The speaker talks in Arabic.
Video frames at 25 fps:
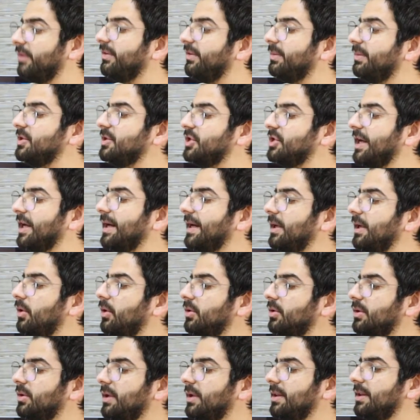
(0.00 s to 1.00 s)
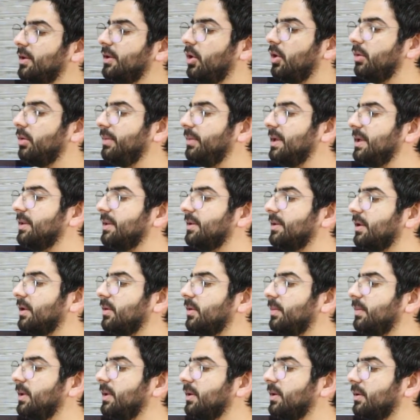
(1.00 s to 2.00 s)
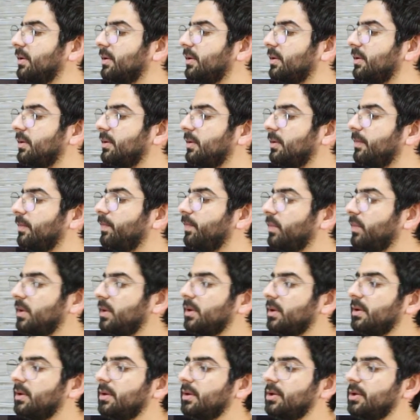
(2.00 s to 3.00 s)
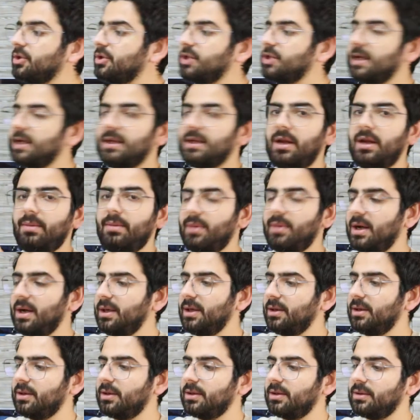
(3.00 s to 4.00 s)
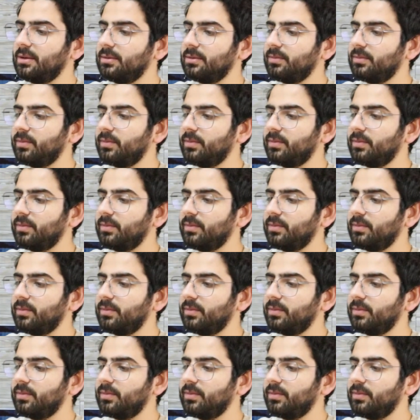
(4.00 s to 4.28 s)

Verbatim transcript: فبتشغل انت هون من التطبيق شكل المايك